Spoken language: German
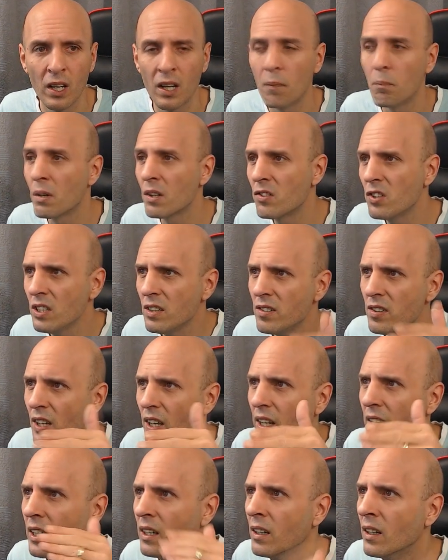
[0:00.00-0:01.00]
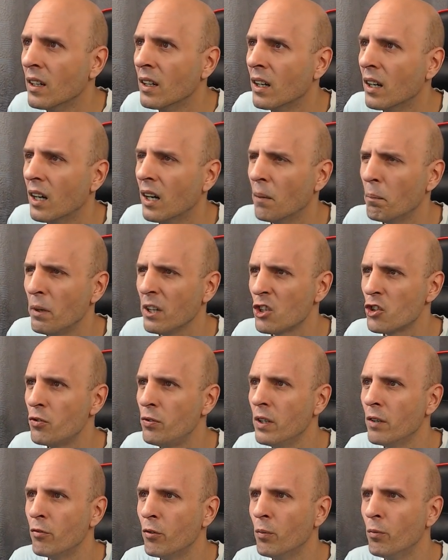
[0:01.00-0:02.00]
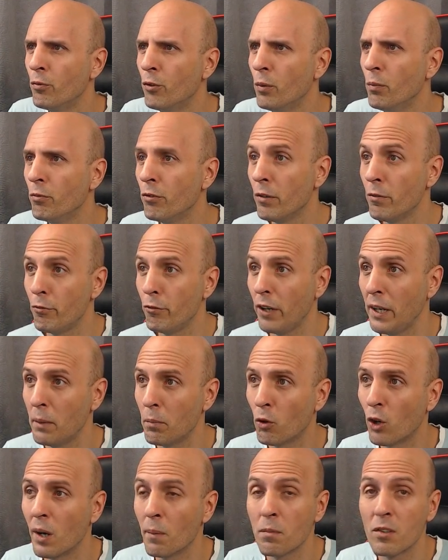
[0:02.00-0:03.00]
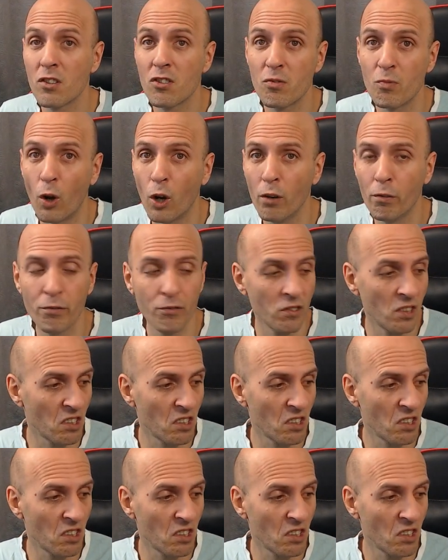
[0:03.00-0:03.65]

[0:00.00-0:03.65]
Man sieht es ja eh. Äh, Patch 4.5.5 im Februar am 12.